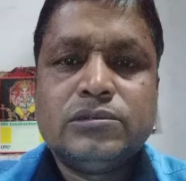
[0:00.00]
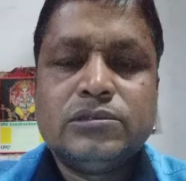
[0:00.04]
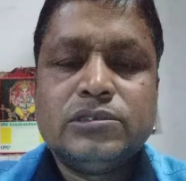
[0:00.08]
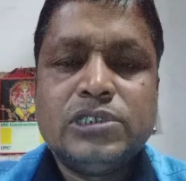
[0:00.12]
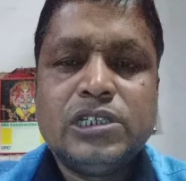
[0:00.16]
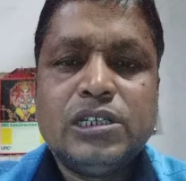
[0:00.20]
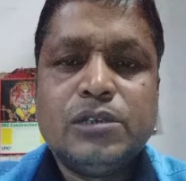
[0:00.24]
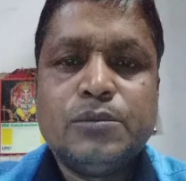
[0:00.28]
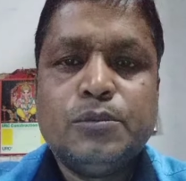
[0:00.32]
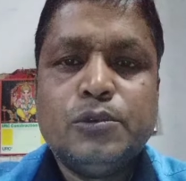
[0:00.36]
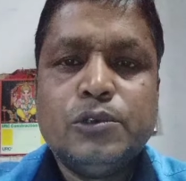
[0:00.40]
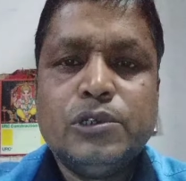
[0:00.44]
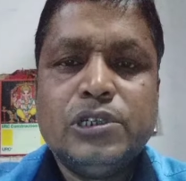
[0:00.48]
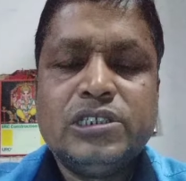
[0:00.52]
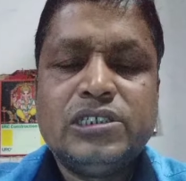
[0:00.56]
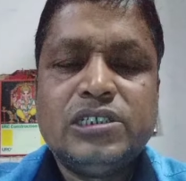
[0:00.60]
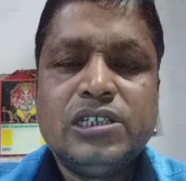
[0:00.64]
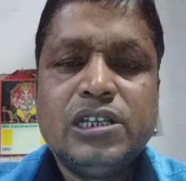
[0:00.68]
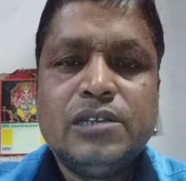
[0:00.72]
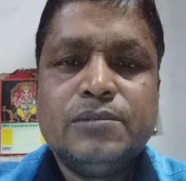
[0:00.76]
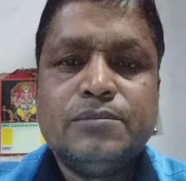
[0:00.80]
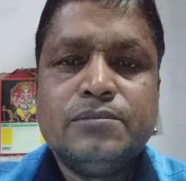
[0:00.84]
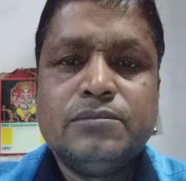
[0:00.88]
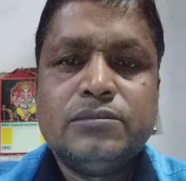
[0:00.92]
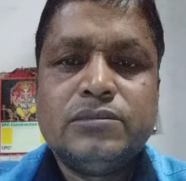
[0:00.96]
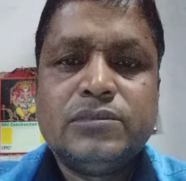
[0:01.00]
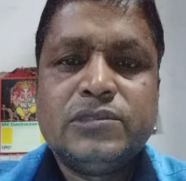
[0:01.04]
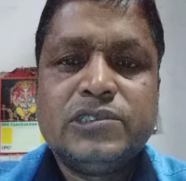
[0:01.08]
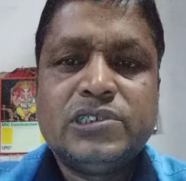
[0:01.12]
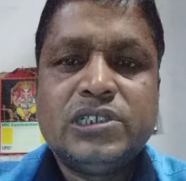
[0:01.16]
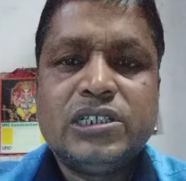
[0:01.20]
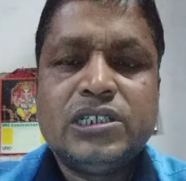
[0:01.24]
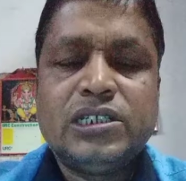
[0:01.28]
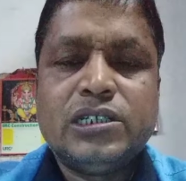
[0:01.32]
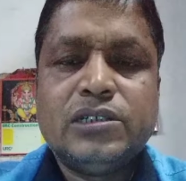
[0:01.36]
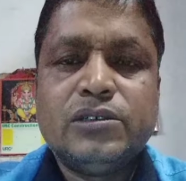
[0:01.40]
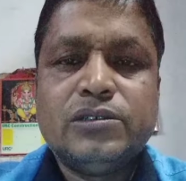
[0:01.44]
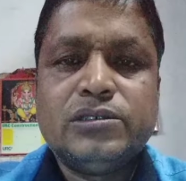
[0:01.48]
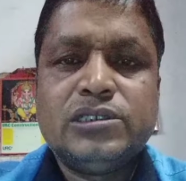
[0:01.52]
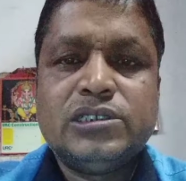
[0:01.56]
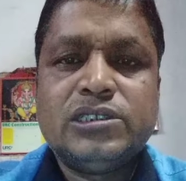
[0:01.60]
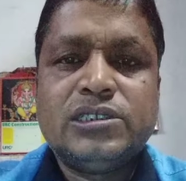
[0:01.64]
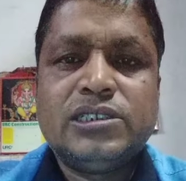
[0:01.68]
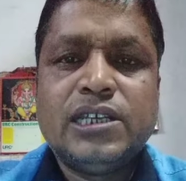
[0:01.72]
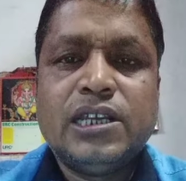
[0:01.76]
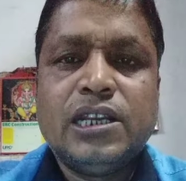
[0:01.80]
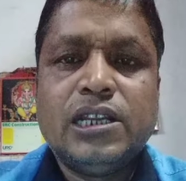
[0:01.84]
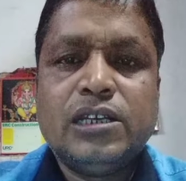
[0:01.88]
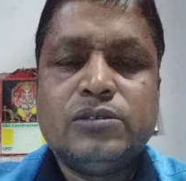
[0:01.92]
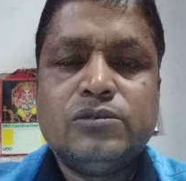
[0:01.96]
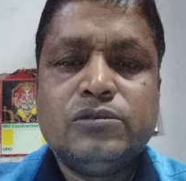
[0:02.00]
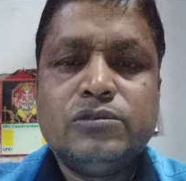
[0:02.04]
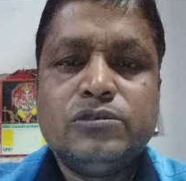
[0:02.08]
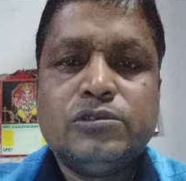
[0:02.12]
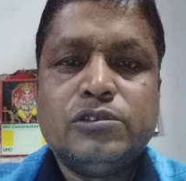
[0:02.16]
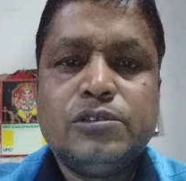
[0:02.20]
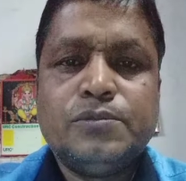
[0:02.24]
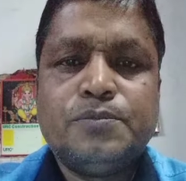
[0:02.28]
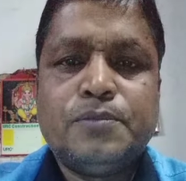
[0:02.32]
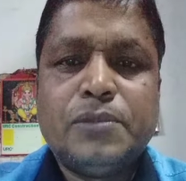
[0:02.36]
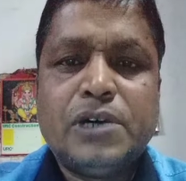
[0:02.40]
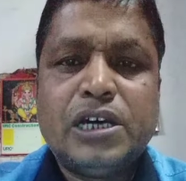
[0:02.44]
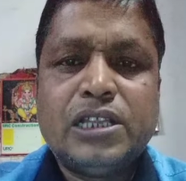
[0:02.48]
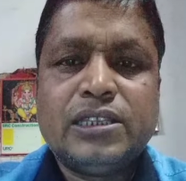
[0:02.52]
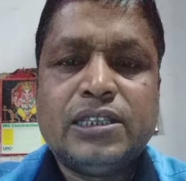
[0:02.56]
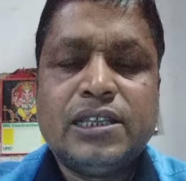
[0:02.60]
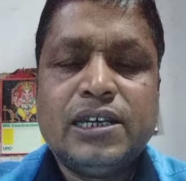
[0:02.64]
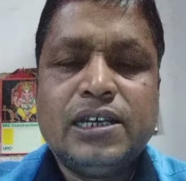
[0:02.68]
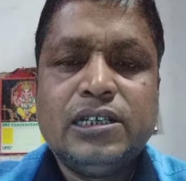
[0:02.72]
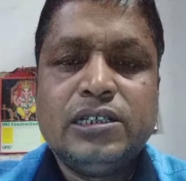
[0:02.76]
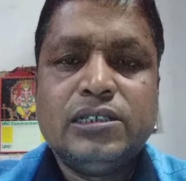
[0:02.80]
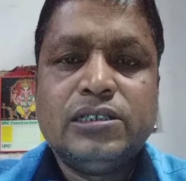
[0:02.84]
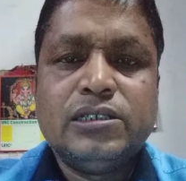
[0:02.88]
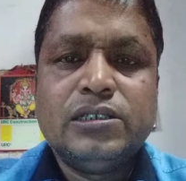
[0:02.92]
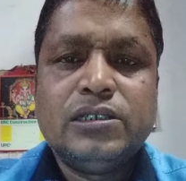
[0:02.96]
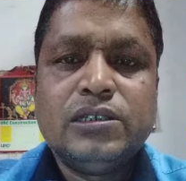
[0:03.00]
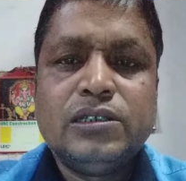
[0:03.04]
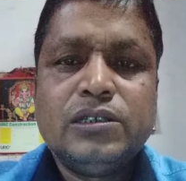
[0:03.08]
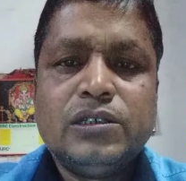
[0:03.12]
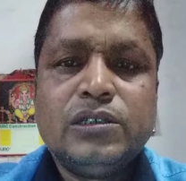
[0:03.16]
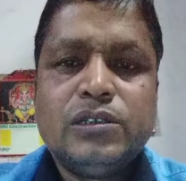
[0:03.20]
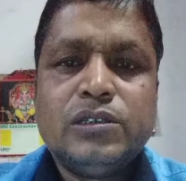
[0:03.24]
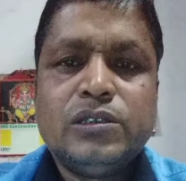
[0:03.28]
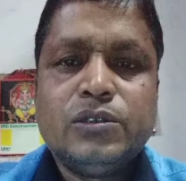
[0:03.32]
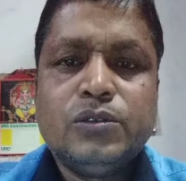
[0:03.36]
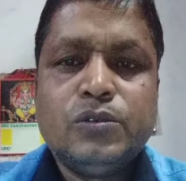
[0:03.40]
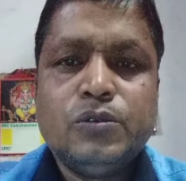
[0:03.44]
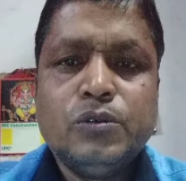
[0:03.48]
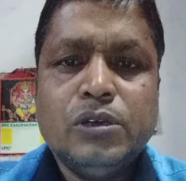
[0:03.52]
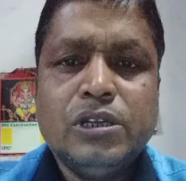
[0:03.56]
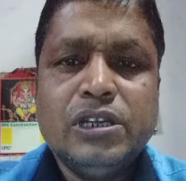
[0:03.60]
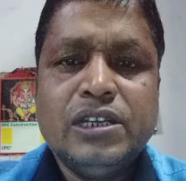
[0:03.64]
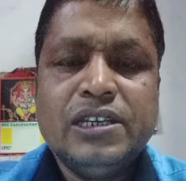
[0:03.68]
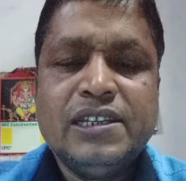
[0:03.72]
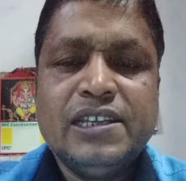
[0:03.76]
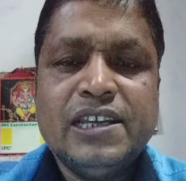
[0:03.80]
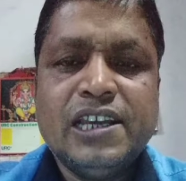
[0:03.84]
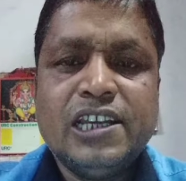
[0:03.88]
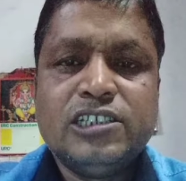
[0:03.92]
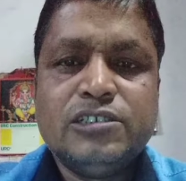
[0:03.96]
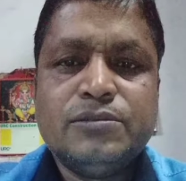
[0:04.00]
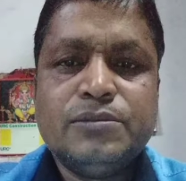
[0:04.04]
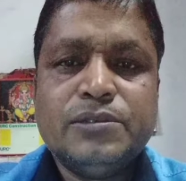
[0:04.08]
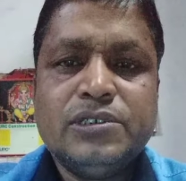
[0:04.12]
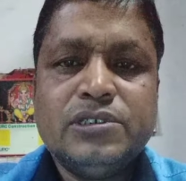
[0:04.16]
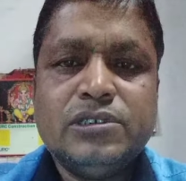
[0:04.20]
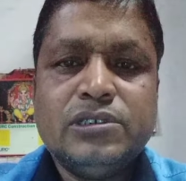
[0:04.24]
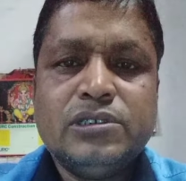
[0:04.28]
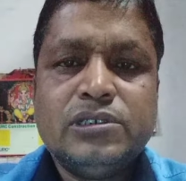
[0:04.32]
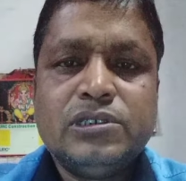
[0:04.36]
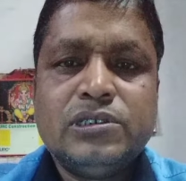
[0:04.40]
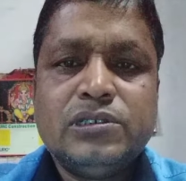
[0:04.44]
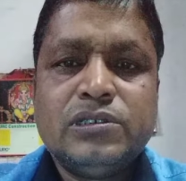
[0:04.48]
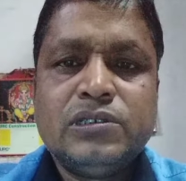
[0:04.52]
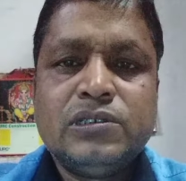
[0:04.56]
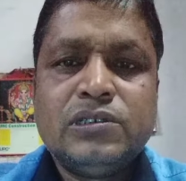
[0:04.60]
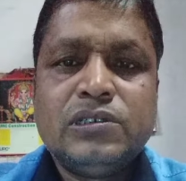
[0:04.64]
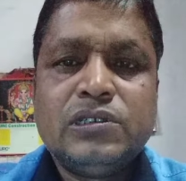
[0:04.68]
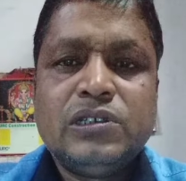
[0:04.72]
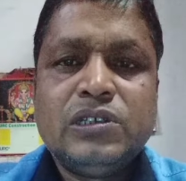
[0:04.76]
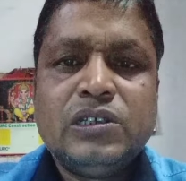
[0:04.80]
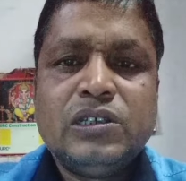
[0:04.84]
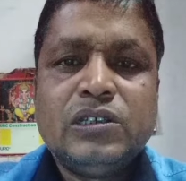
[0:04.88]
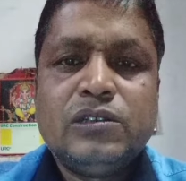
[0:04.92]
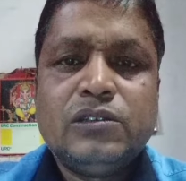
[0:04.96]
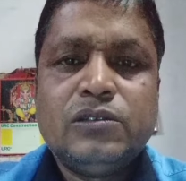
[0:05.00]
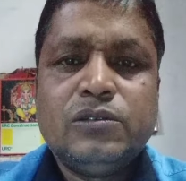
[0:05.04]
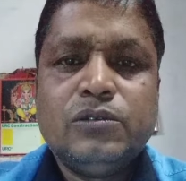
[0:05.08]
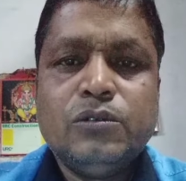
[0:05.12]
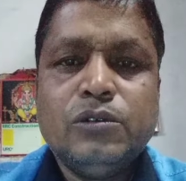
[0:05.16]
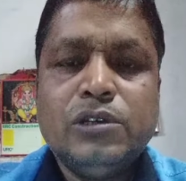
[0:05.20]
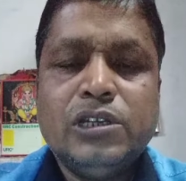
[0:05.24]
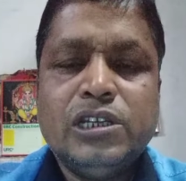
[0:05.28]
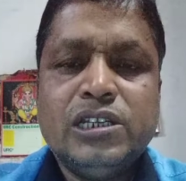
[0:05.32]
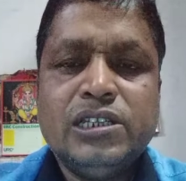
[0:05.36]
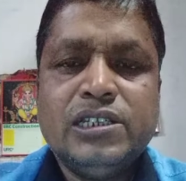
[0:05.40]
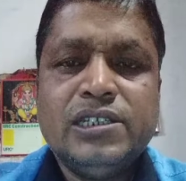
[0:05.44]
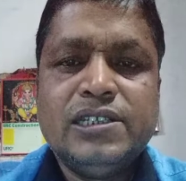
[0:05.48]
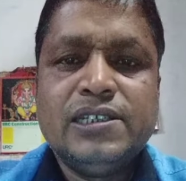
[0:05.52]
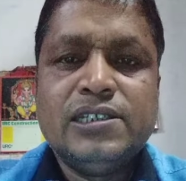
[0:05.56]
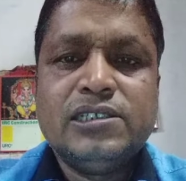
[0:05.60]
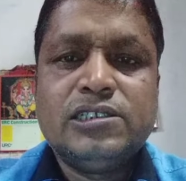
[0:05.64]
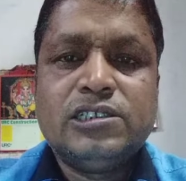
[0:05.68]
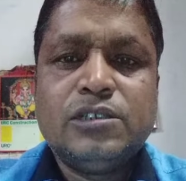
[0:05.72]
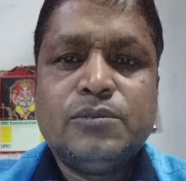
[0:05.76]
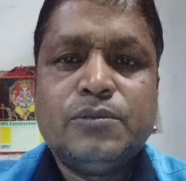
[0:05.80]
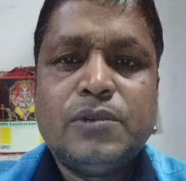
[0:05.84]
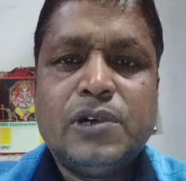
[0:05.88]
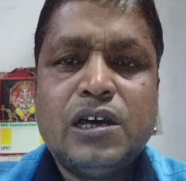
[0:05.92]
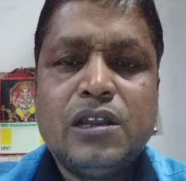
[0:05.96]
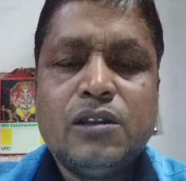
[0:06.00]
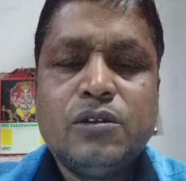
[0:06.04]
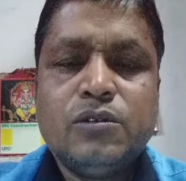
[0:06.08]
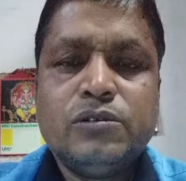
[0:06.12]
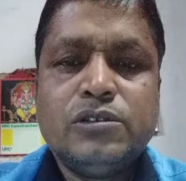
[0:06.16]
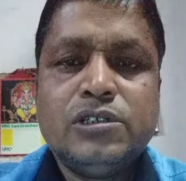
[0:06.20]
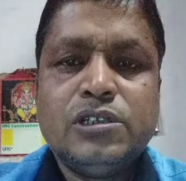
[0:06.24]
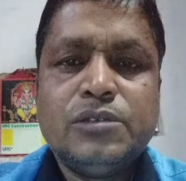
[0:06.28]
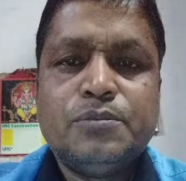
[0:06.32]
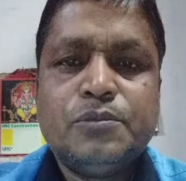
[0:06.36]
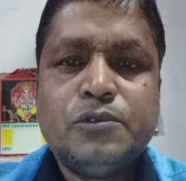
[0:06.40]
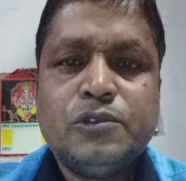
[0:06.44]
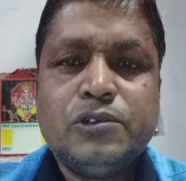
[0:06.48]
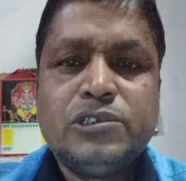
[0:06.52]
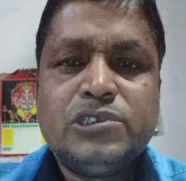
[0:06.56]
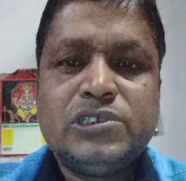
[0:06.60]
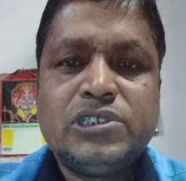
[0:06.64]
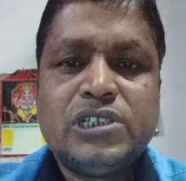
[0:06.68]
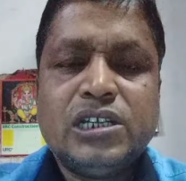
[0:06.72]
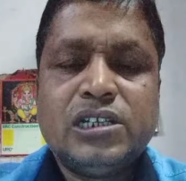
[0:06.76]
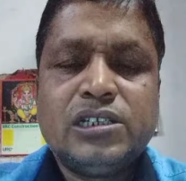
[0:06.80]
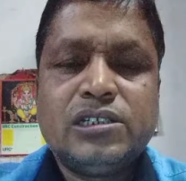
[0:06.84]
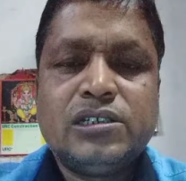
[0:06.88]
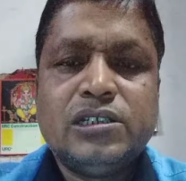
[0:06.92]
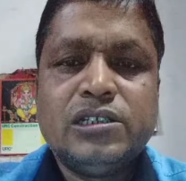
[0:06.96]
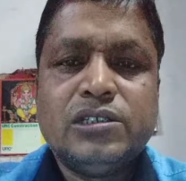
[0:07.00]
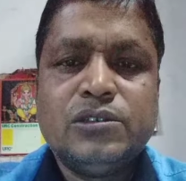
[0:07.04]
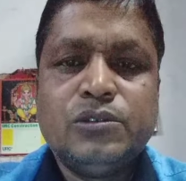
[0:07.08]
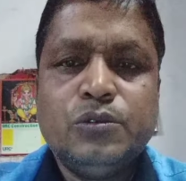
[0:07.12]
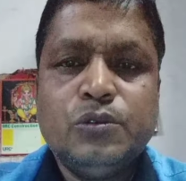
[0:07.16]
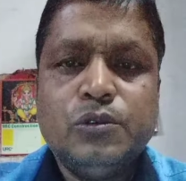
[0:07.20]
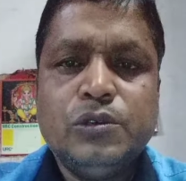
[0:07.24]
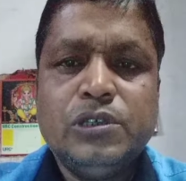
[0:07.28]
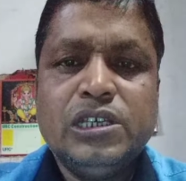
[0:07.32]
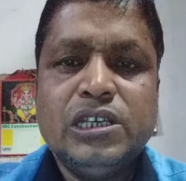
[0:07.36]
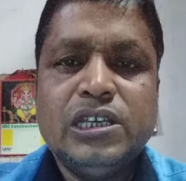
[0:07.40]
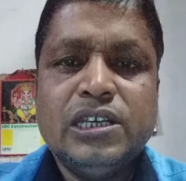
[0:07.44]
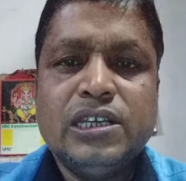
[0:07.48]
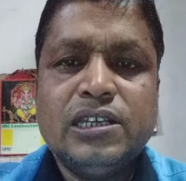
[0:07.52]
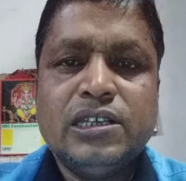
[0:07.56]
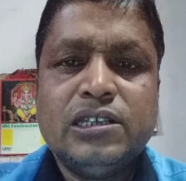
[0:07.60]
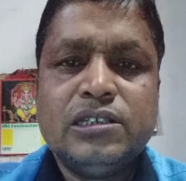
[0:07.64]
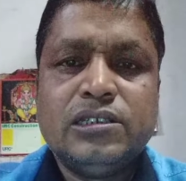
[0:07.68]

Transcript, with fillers: যেটা বলেছিলাম সেটা হচ্ছে তেলাকুচোর পাতা তুলে নিয়ে আসবেন তুলে নিয়ে এসে ভালো করে পরিষ্কার করে ধুয়ে